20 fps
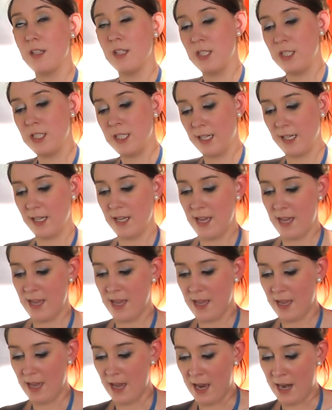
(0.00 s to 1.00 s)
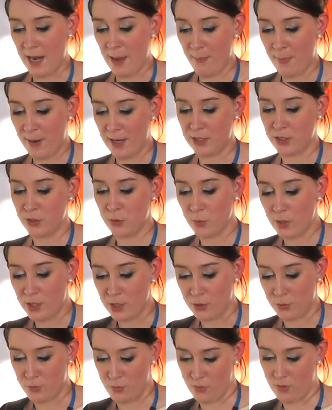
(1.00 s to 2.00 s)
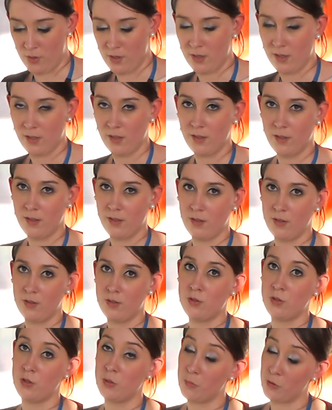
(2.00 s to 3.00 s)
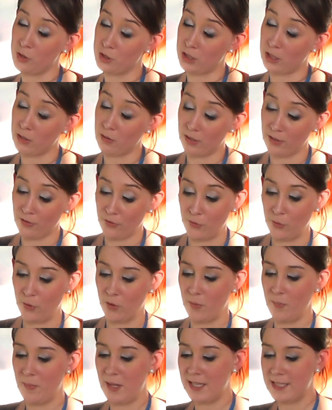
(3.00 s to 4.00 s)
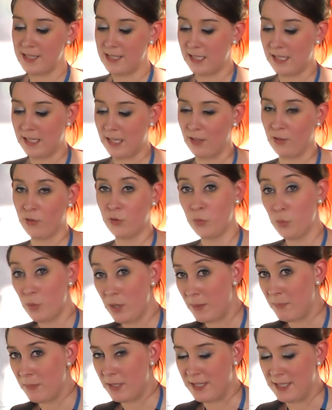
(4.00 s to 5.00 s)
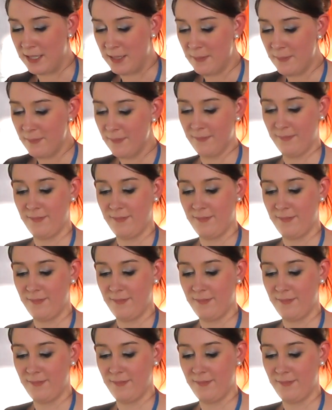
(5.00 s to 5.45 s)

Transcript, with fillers: J'irais à la plage tous les jours, je mangerai au restaurant mexicain tous les midis.